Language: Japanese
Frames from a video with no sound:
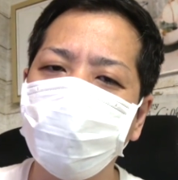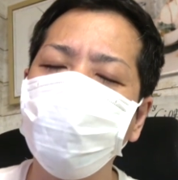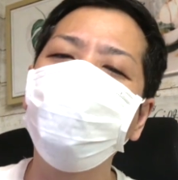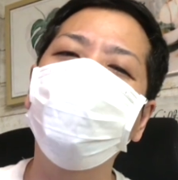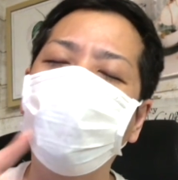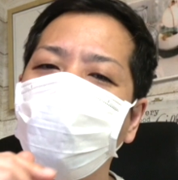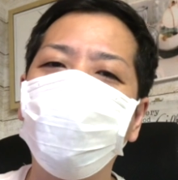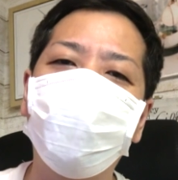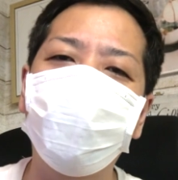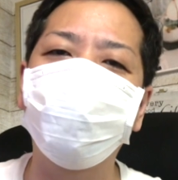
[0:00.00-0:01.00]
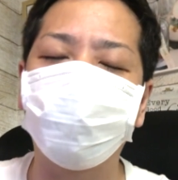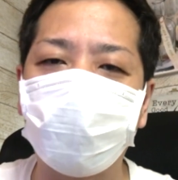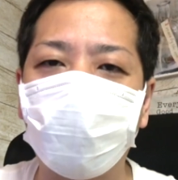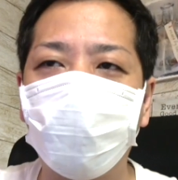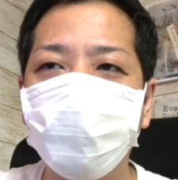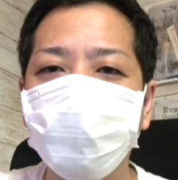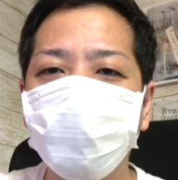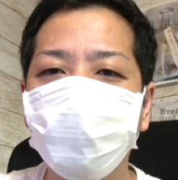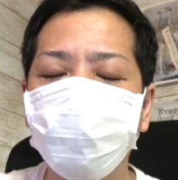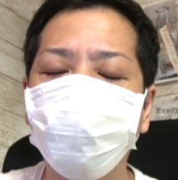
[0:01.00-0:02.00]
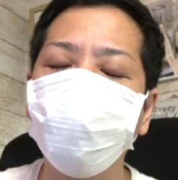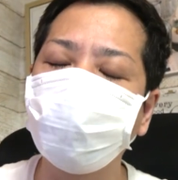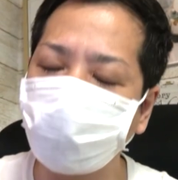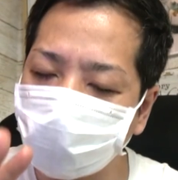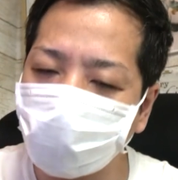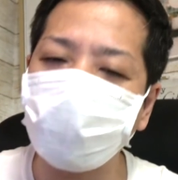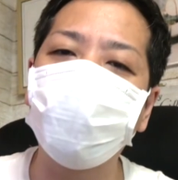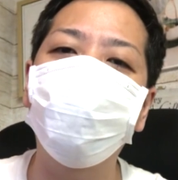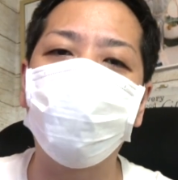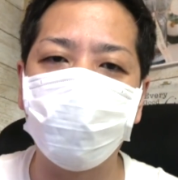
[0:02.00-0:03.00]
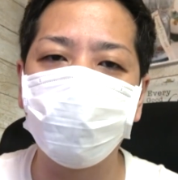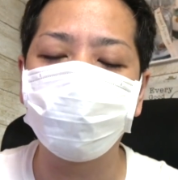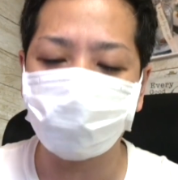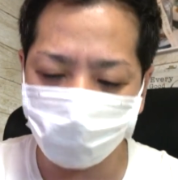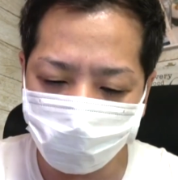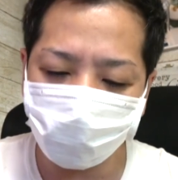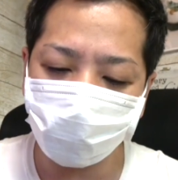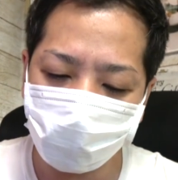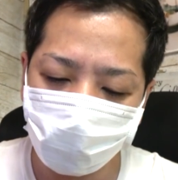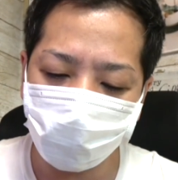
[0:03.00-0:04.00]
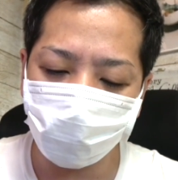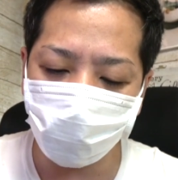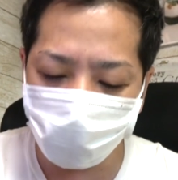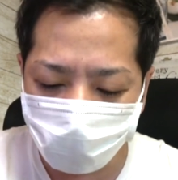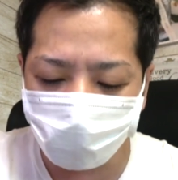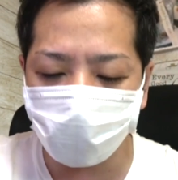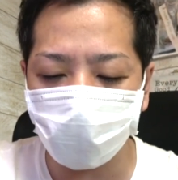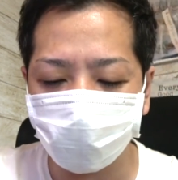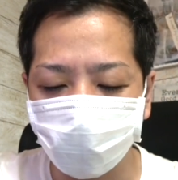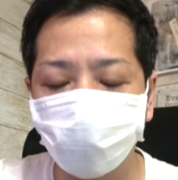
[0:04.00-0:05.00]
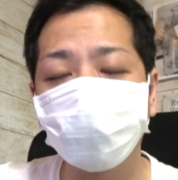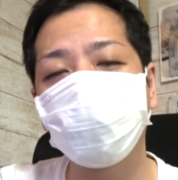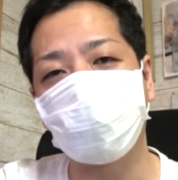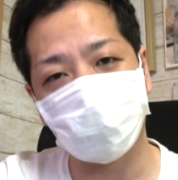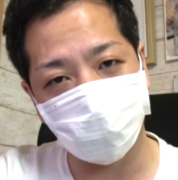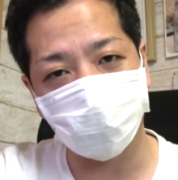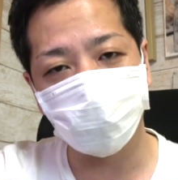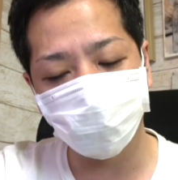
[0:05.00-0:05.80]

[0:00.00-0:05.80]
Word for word: みんなねメガナイトねほんとやめない方がいいみんなメガナイトね、戻ってきた方がいいよ。